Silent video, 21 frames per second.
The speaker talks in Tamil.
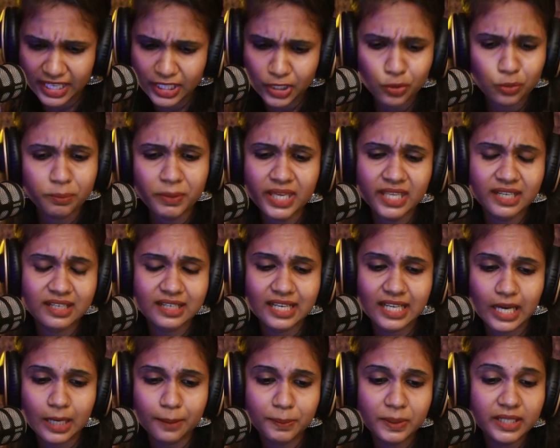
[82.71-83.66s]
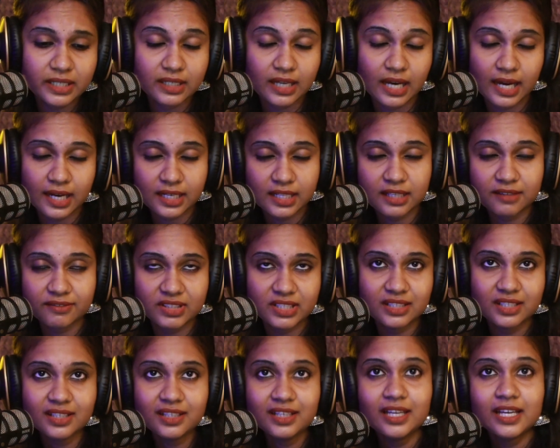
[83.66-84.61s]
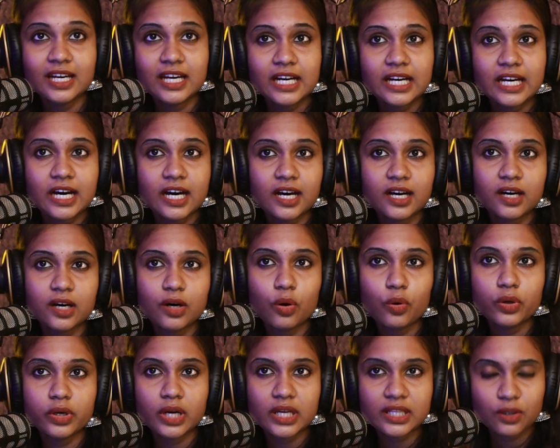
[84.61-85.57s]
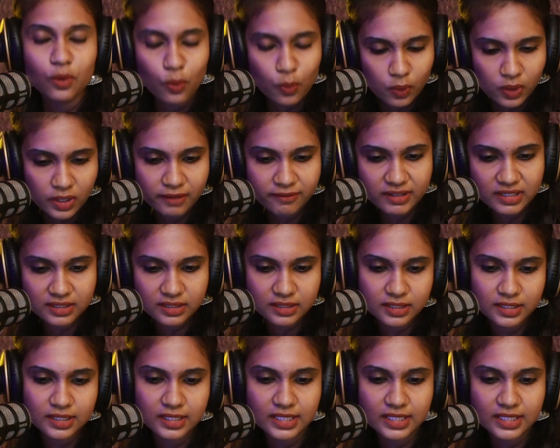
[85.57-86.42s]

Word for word: எதுவுமே இருக்கல அப்படி ஆனா வந்து ஒரு அந்த ஓலிவல்